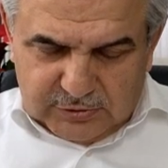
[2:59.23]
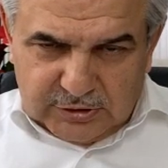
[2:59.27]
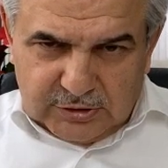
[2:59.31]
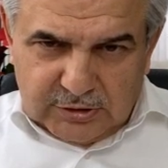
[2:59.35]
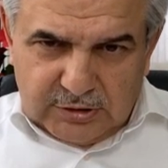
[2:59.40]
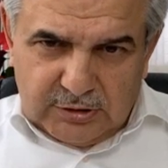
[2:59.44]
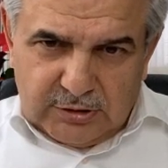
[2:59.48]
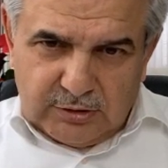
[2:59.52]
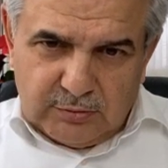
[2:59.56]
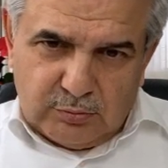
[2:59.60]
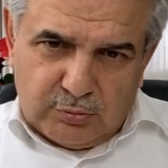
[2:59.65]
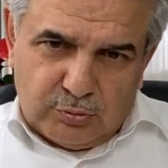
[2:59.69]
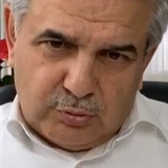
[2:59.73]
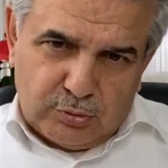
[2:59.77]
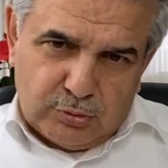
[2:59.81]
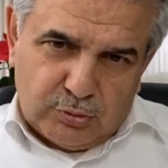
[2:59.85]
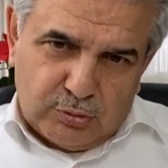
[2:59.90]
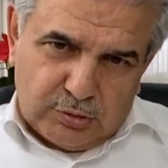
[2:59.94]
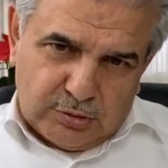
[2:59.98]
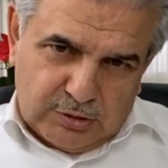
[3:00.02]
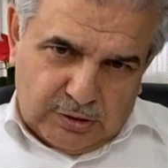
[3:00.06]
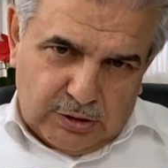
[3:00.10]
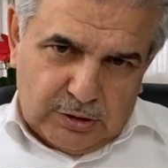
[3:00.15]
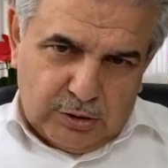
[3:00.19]
ki
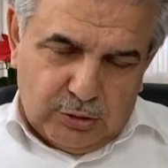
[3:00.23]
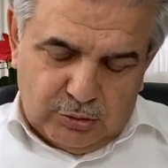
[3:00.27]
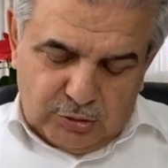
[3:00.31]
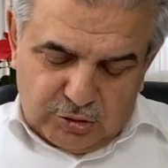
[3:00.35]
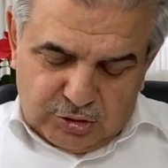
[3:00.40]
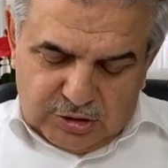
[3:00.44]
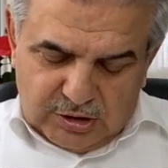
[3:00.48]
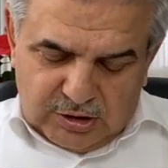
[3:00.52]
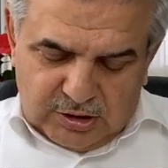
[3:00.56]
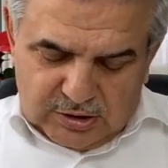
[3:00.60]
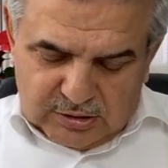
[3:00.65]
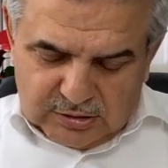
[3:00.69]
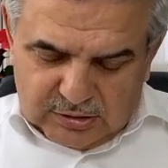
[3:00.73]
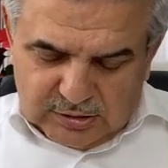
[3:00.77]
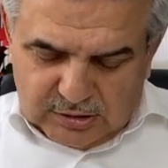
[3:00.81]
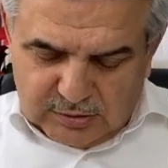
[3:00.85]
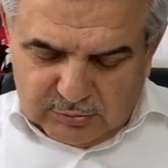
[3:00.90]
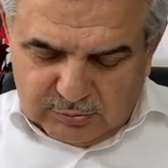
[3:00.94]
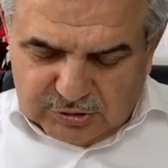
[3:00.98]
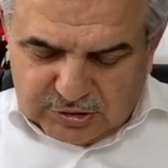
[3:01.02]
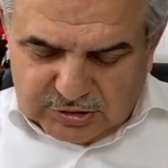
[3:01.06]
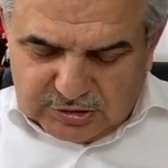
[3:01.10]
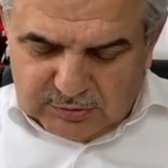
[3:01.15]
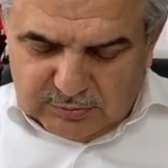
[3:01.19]
bunu daha önce
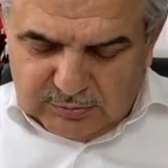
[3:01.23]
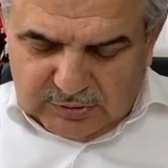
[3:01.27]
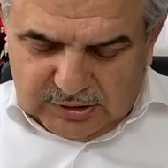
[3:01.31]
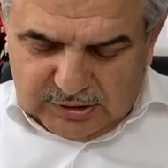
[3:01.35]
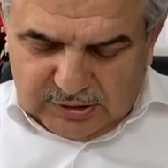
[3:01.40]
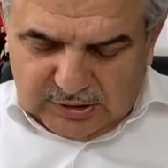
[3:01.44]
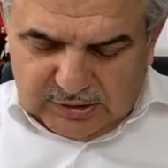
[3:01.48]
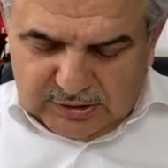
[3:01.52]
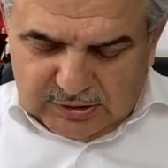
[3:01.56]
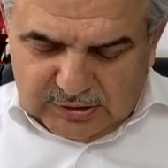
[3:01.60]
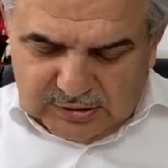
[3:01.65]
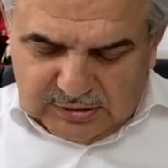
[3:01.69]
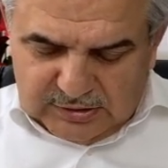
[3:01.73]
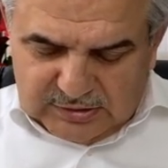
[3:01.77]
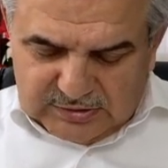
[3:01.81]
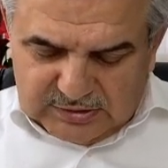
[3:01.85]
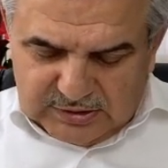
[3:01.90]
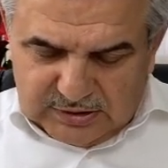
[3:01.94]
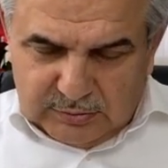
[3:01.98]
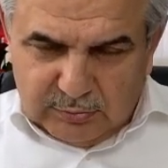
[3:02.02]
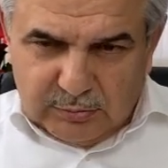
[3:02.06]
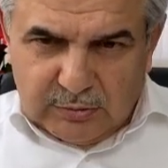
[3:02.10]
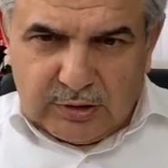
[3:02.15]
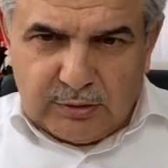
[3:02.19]
aktarmıştım
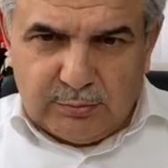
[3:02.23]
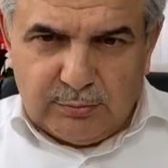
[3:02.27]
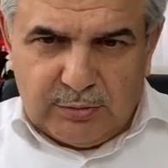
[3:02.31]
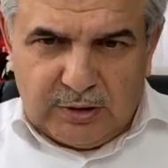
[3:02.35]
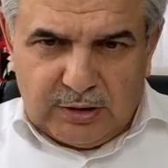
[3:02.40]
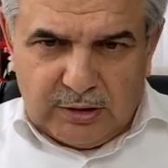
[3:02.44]
heyetinize İmam